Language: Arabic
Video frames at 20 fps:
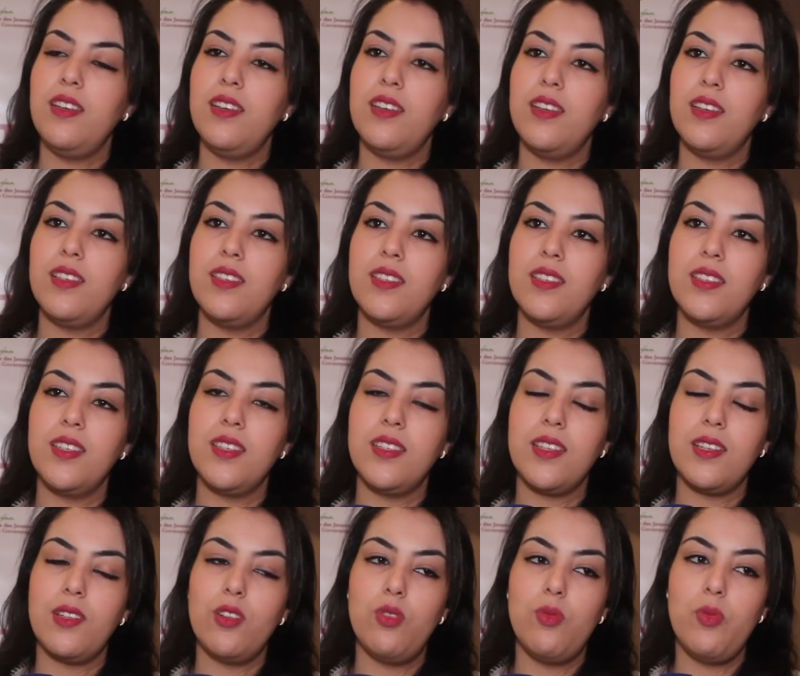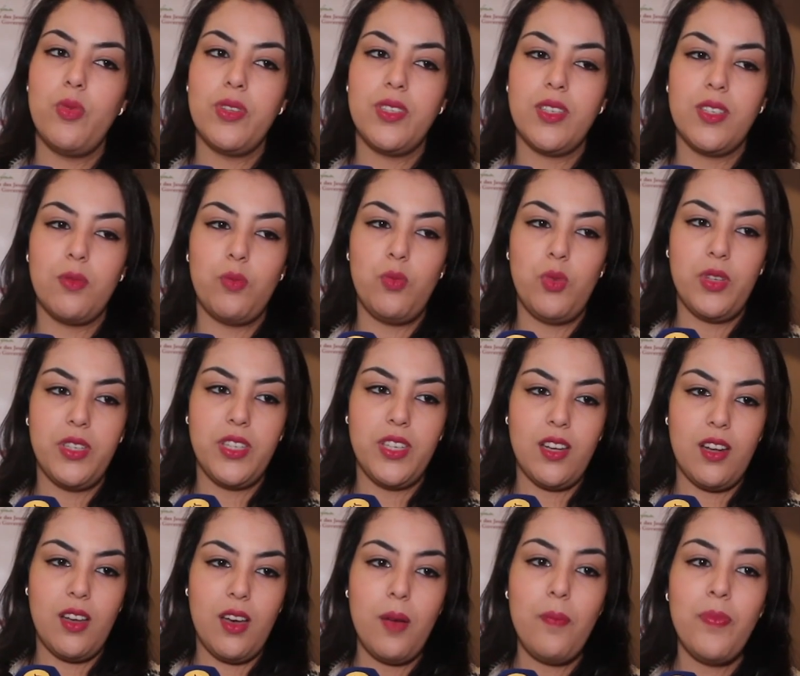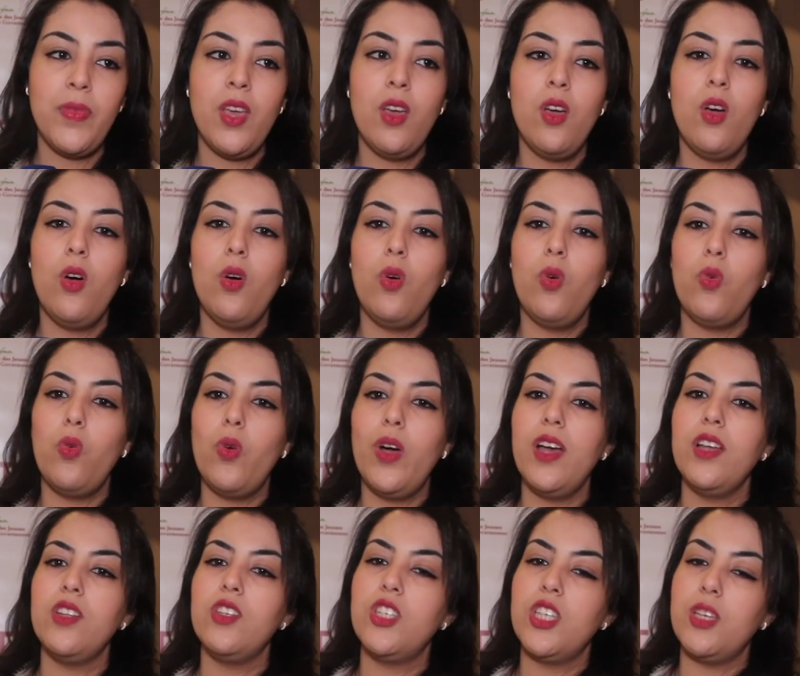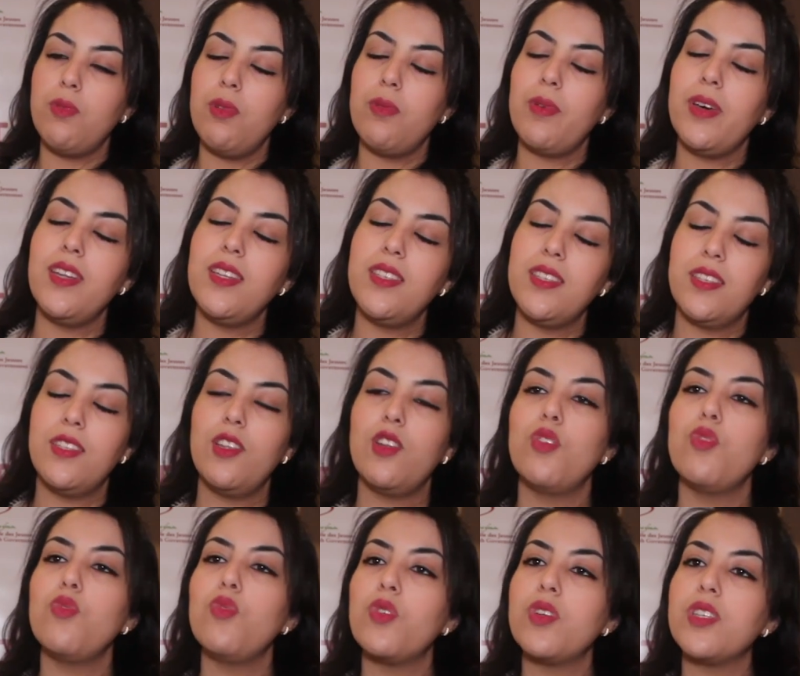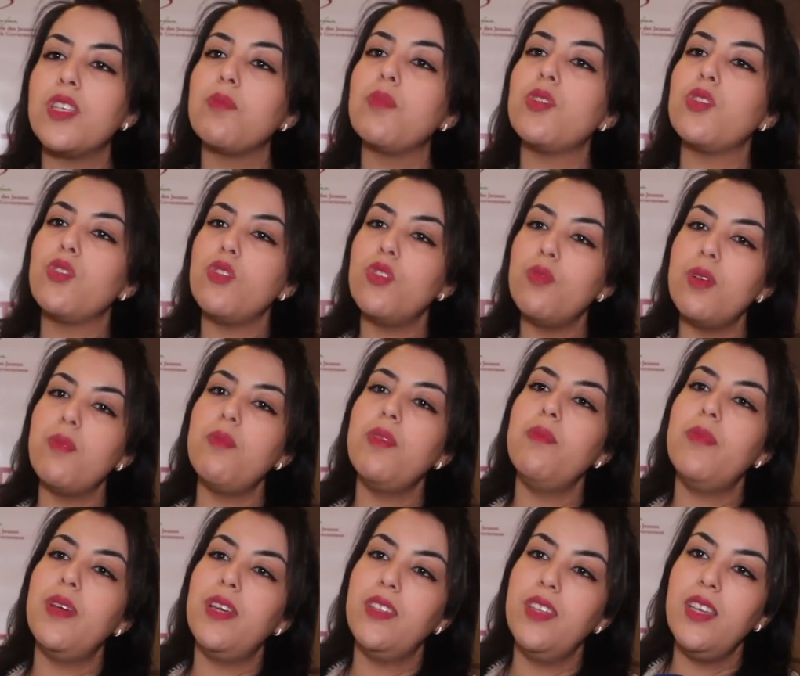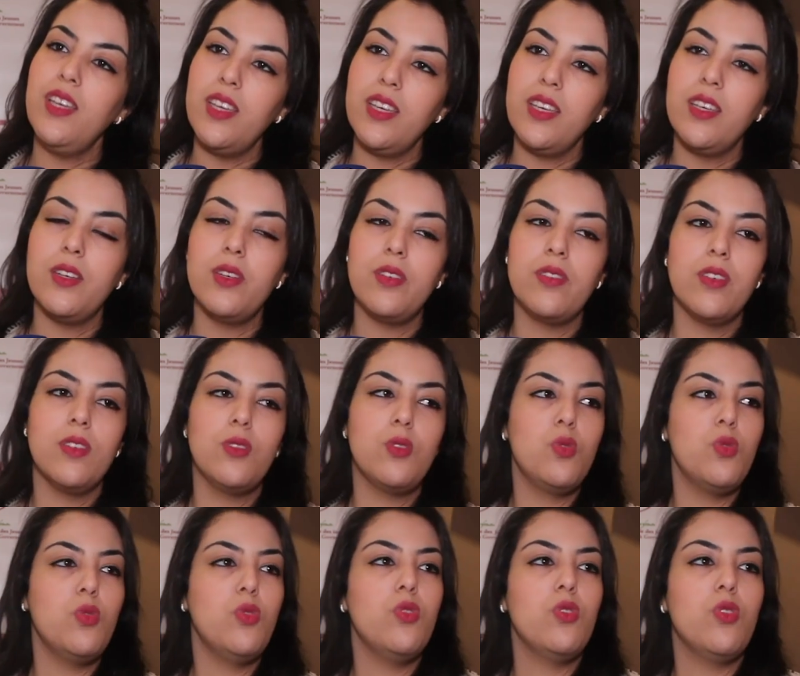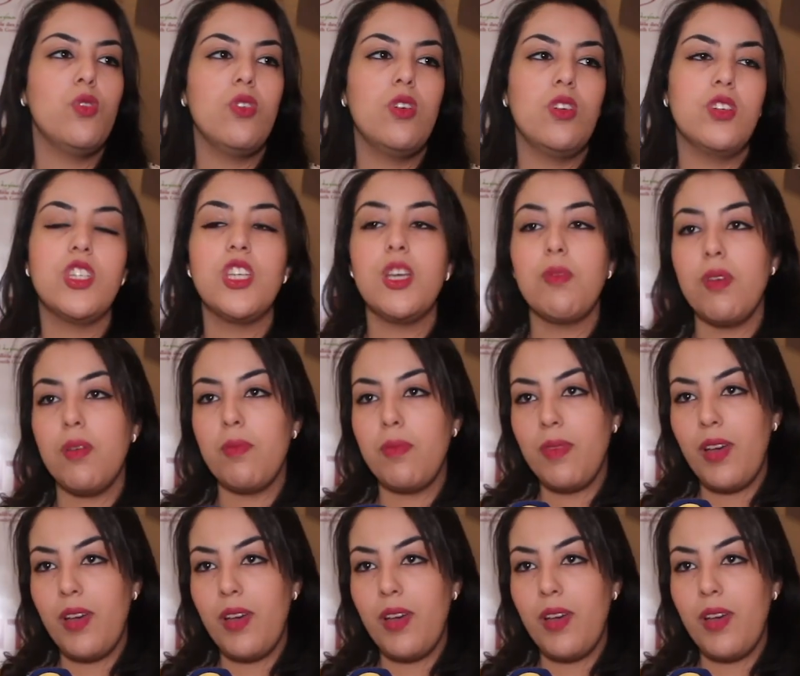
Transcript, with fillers: السياسات العمومية التتبع ديالها وهاد الشباب غادي تعطي لهم فرصة باش هما من بعد يكونوا شباب